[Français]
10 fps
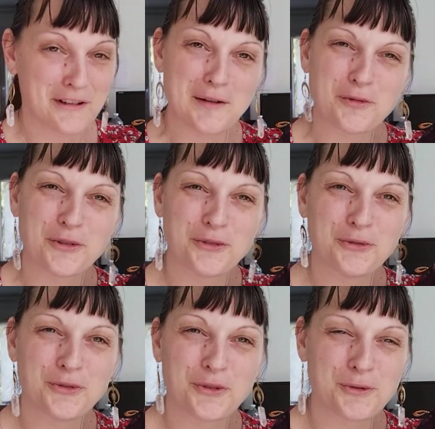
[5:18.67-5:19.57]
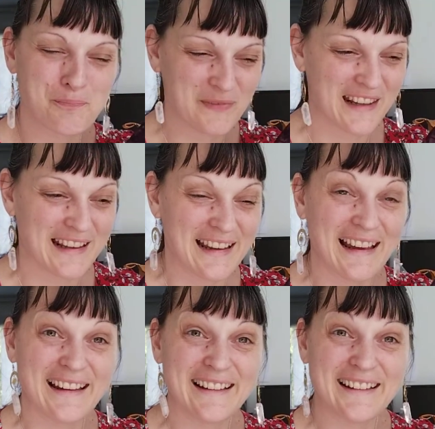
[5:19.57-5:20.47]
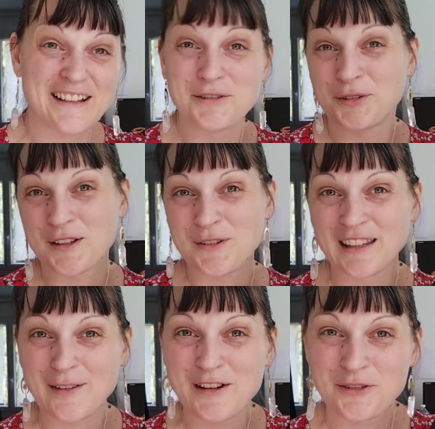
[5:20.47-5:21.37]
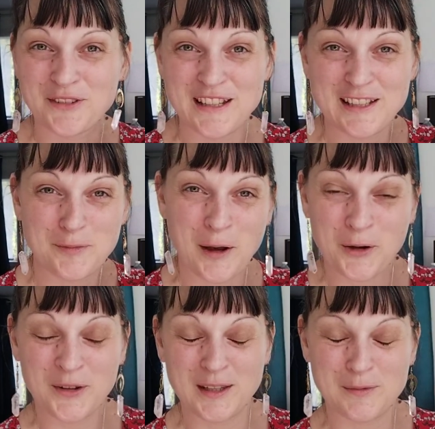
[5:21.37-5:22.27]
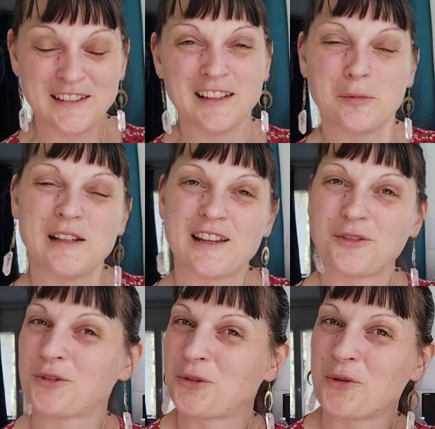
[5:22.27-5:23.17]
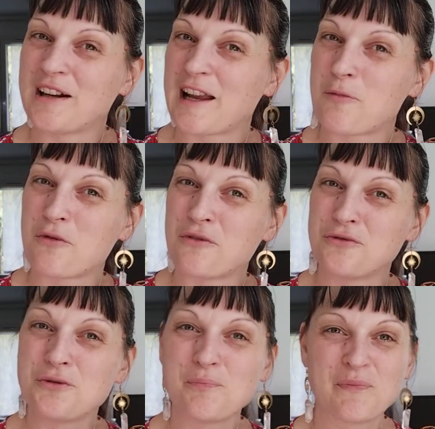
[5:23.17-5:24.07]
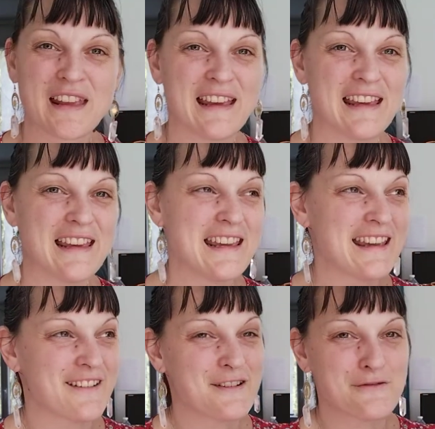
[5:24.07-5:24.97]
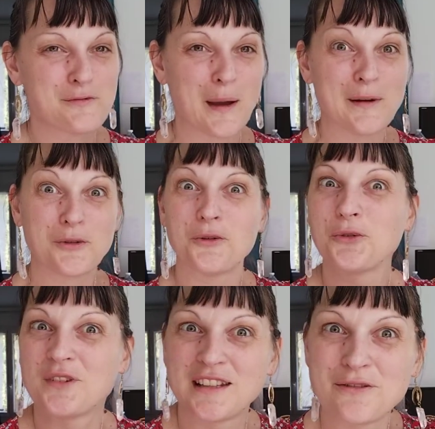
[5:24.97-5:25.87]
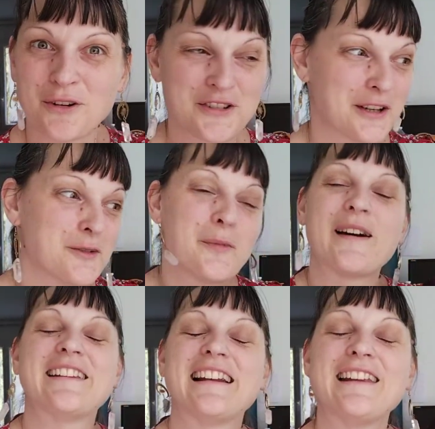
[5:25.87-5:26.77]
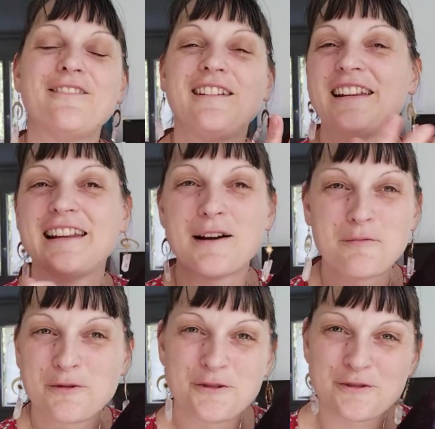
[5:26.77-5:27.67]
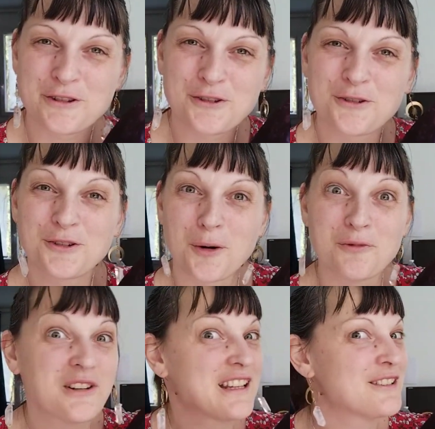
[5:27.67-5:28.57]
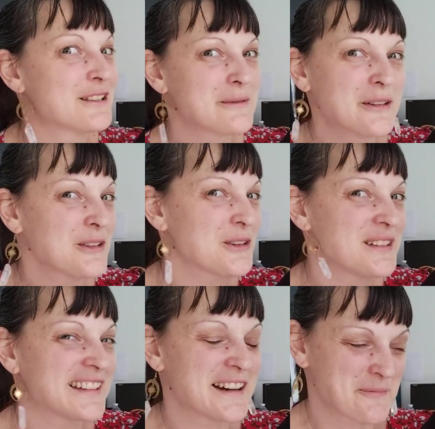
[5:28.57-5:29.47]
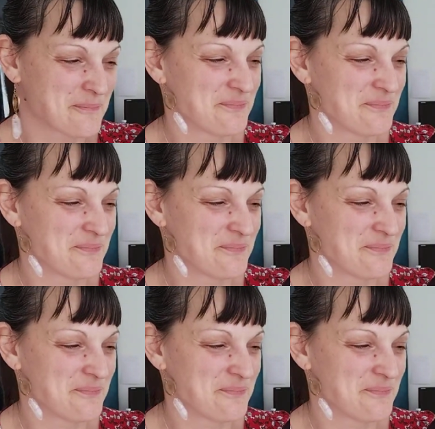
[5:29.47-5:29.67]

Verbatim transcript: Voilà pour ce tuto. je vous souhaite une très belle journée. J'espère que ces petites explications seront claires pour vous et vous permettront d'oser franchir le pas, d'aller mouiller la peau de votre tambour qui ne demande que ça.